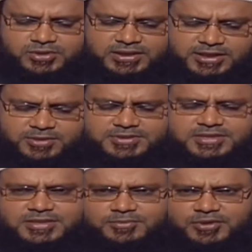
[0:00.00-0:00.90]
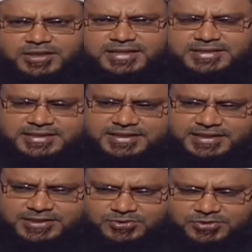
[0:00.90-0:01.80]
তো আল্লাহ নবী সাসম বললেন যে
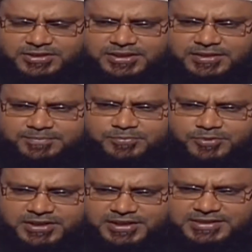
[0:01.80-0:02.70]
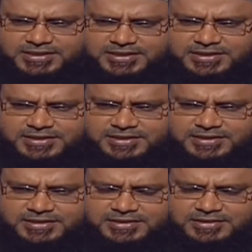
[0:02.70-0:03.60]
খেজুরটা পড়ে আছে
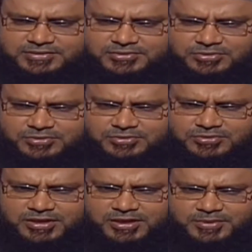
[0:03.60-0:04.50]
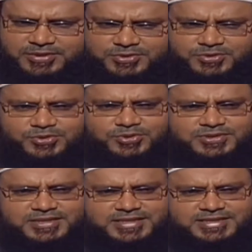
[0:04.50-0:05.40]
তো আমার সন্দেহ
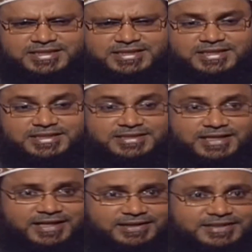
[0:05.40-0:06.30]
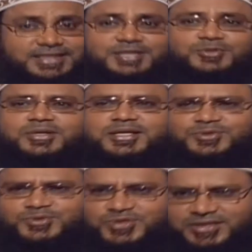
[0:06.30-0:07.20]
হচ্ছে কি জানি এটা জাকাতের খেজুর না
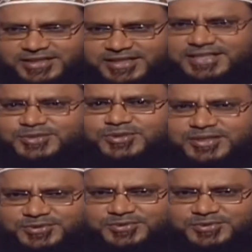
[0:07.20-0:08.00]
তো সদকার খেজুর